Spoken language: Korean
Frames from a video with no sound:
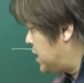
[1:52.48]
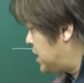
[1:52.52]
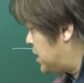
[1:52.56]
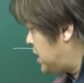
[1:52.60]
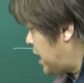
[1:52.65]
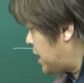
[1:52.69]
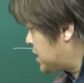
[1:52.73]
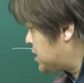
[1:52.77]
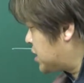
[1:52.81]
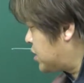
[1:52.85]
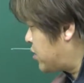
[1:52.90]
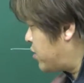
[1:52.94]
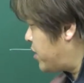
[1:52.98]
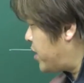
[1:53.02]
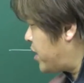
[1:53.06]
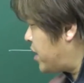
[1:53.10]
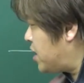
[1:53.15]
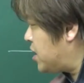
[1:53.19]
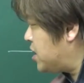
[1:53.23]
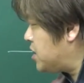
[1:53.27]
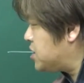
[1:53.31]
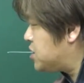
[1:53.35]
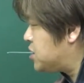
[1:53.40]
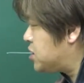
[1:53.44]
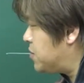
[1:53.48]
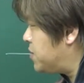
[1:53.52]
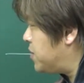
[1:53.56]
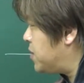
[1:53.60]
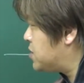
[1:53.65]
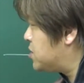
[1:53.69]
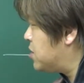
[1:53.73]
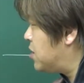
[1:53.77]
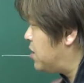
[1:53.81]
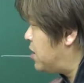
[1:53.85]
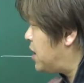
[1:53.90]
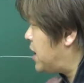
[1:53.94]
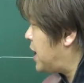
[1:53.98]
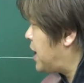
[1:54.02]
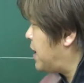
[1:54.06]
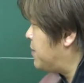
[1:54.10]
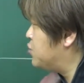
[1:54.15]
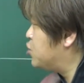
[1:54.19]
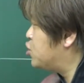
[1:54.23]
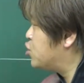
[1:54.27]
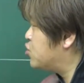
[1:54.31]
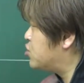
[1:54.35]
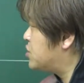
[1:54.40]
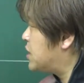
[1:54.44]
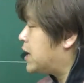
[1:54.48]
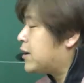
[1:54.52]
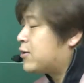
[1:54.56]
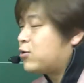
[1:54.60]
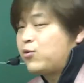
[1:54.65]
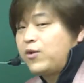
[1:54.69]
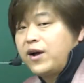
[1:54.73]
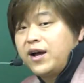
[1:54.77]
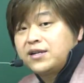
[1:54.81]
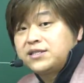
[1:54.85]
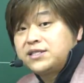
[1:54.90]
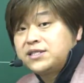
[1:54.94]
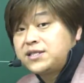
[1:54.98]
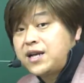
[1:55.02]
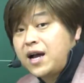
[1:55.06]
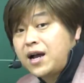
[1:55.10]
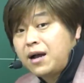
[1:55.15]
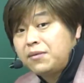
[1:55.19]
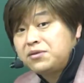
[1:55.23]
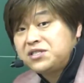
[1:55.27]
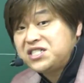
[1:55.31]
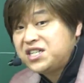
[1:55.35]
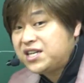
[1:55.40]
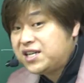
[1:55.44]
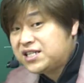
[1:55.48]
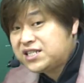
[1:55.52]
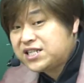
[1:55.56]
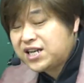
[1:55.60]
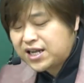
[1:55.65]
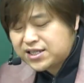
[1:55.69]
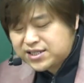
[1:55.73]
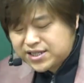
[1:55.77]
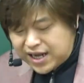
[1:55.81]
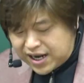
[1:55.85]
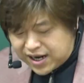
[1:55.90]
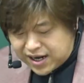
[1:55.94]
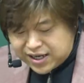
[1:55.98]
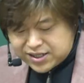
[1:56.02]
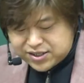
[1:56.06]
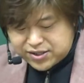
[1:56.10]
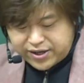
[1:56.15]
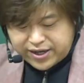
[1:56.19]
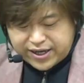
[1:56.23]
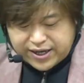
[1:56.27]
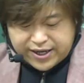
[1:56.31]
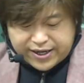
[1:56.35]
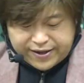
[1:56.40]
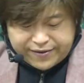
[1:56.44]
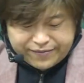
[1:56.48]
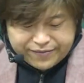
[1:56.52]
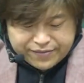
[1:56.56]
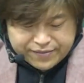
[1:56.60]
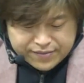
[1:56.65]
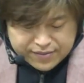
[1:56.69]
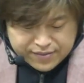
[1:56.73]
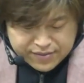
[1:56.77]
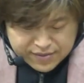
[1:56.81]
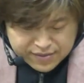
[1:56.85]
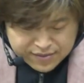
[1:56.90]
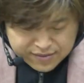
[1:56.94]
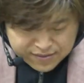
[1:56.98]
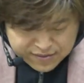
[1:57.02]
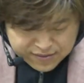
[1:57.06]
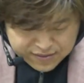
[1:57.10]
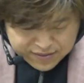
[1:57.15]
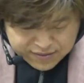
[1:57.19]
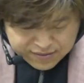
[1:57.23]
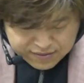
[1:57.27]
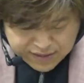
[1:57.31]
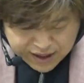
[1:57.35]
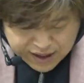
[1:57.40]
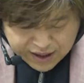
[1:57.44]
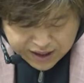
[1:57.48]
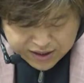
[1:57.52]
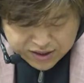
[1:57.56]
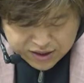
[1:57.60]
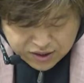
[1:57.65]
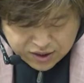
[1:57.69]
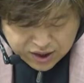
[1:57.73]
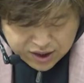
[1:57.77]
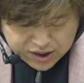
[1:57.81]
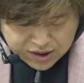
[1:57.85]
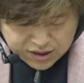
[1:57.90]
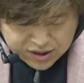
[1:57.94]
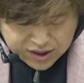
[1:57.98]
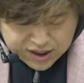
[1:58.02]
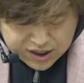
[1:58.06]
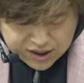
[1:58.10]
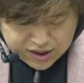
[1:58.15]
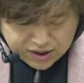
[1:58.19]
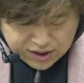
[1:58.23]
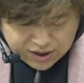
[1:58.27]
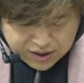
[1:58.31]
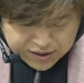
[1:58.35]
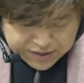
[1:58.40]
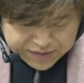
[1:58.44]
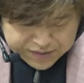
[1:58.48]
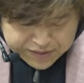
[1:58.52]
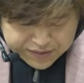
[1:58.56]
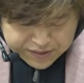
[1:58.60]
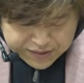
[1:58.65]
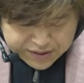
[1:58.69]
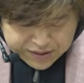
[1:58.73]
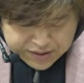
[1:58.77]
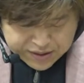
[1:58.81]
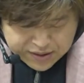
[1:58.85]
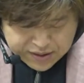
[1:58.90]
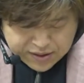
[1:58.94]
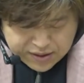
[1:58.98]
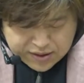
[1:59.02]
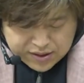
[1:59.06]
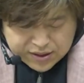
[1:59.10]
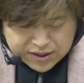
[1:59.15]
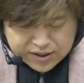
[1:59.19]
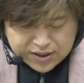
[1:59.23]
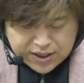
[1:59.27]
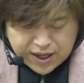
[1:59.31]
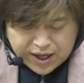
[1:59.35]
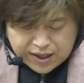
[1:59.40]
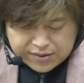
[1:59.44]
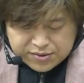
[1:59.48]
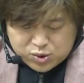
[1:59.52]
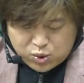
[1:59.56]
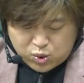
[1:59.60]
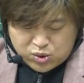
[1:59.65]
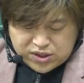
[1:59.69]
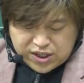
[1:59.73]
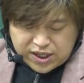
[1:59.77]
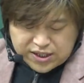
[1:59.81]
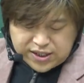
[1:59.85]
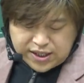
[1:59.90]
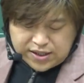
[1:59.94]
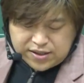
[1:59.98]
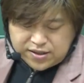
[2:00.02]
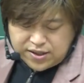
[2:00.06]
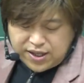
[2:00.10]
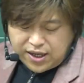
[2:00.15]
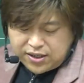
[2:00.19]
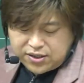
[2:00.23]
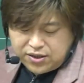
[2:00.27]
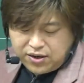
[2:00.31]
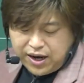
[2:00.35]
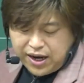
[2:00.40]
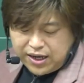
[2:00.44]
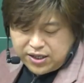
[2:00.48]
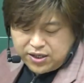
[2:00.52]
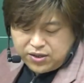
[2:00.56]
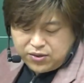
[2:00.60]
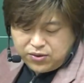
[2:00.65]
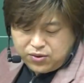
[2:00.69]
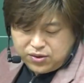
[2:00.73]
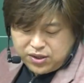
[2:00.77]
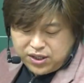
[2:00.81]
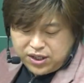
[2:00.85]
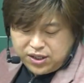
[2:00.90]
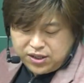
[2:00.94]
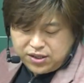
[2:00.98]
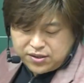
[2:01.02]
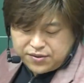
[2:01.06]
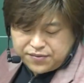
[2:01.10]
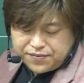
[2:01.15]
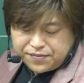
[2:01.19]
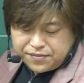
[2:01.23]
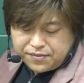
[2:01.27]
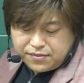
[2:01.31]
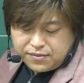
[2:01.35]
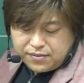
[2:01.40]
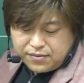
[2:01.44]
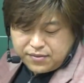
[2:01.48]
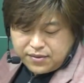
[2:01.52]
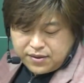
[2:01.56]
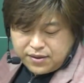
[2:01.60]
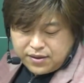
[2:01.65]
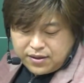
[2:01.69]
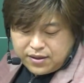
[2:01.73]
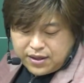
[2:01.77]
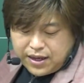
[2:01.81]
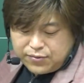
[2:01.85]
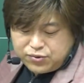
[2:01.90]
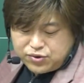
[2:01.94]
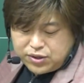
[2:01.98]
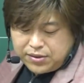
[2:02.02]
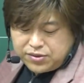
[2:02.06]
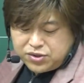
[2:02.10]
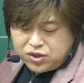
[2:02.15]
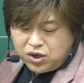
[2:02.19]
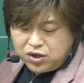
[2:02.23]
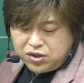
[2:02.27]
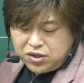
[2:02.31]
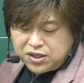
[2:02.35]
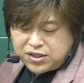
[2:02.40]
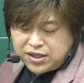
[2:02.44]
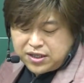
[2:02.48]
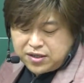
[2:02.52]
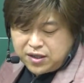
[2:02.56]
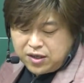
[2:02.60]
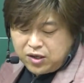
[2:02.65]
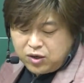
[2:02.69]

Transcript: x a인 시점에서 함수값과 극한값이 그 일치하지 않아서야. 따라서 거 있던 기억 극한값이 존재하지 않는다 그건 아니고 니은 함수값이 정의되지 않는다